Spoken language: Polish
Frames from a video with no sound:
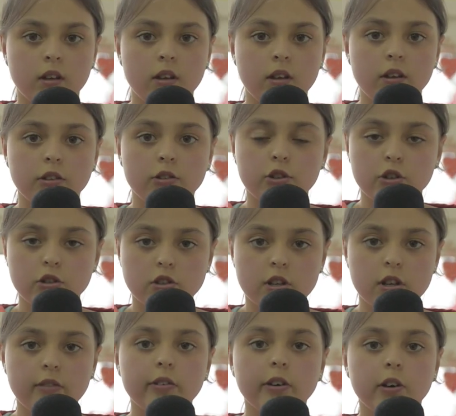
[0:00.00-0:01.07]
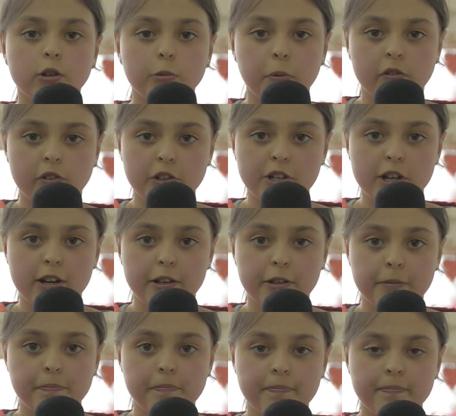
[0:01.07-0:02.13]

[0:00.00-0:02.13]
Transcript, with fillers: Y, troskliwy i odpowiedzialny.